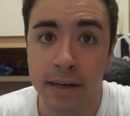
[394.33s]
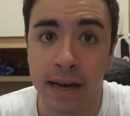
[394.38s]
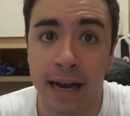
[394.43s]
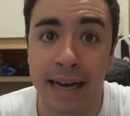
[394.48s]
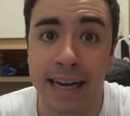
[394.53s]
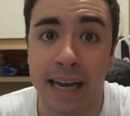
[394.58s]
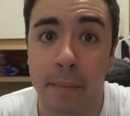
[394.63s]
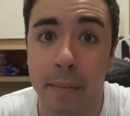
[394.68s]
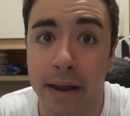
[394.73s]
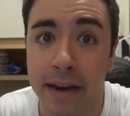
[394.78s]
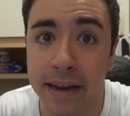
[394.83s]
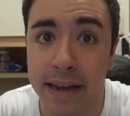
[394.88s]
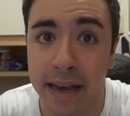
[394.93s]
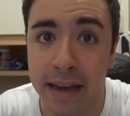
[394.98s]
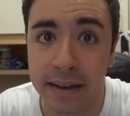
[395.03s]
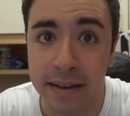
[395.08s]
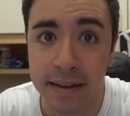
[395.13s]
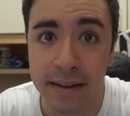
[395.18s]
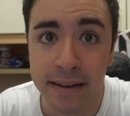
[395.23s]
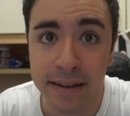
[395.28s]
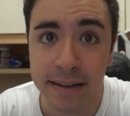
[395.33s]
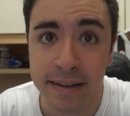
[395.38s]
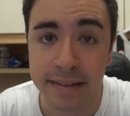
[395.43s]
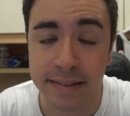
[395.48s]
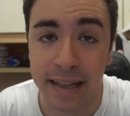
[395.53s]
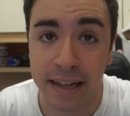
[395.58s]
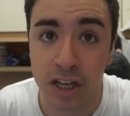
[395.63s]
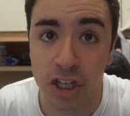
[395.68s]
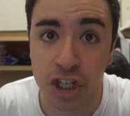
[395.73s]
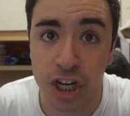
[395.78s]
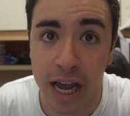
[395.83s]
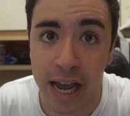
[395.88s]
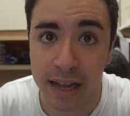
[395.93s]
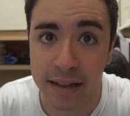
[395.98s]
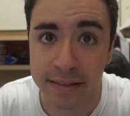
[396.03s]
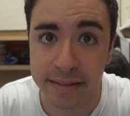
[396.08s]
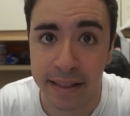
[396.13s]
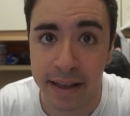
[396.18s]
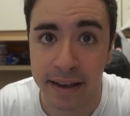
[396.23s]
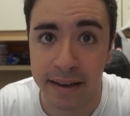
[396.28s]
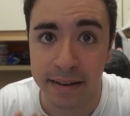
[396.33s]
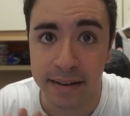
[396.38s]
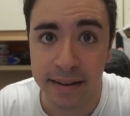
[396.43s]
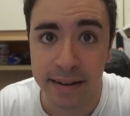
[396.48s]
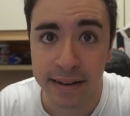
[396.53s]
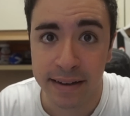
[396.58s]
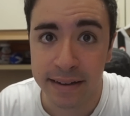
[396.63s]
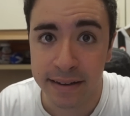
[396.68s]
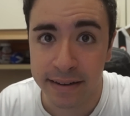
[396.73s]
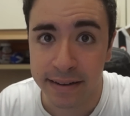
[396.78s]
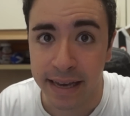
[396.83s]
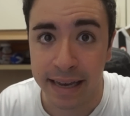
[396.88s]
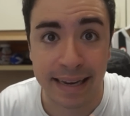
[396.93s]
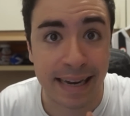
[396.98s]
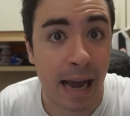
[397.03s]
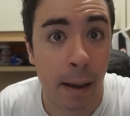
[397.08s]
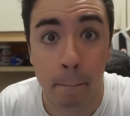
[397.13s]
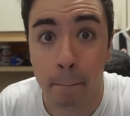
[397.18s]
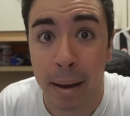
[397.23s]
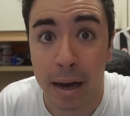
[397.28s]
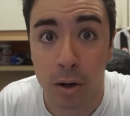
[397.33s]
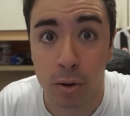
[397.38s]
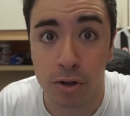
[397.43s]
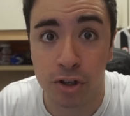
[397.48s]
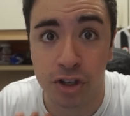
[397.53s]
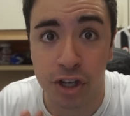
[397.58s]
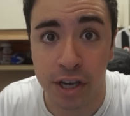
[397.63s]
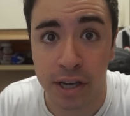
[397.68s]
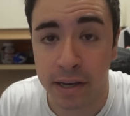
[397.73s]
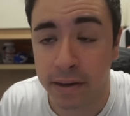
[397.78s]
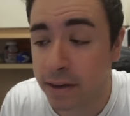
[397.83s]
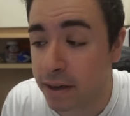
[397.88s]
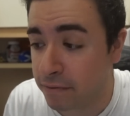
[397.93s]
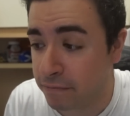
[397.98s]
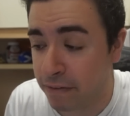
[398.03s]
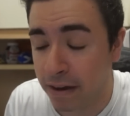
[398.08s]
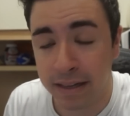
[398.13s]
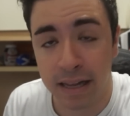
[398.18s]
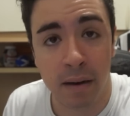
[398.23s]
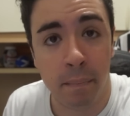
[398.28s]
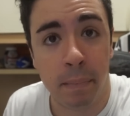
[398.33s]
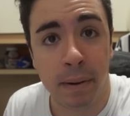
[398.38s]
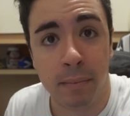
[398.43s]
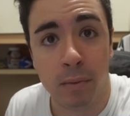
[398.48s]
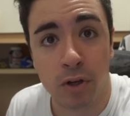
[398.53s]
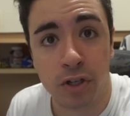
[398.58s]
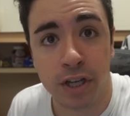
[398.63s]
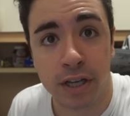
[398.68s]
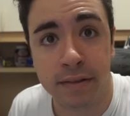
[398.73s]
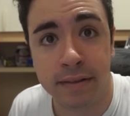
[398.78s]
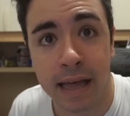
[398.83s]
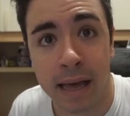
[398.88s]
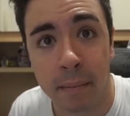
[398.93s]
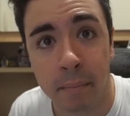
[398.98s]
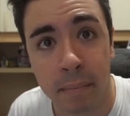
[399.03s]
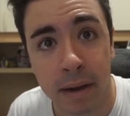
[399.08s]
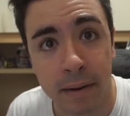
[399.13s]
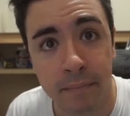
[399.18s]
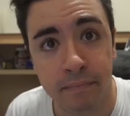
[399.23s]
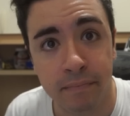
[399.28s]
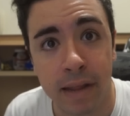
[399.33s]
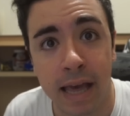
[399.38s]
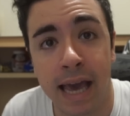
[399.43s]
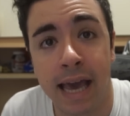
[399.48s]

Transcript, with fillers: anche perché sta gente che campa così, che fa dal primo settembre?